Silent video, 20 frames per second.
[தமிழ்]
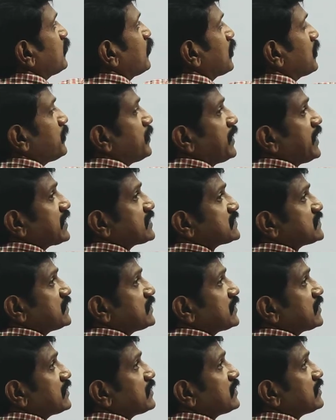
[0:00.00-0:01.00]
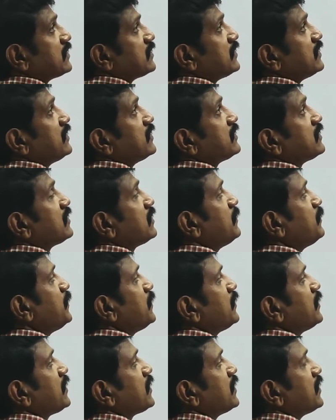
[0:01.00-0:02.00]
இது ஒன் பை எக்ஸ் வந்துருக்குது இது
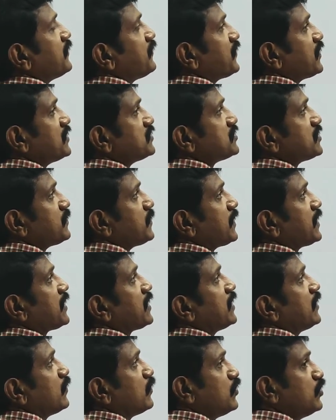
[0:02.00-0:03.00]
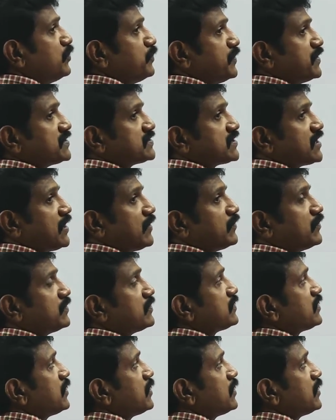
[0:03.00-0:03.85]
திருப்பியும் நீங்கள் டிஃப்ரென்ஷியேட் பண்ணிங்கன்னா இன்னும் பெருசாகும்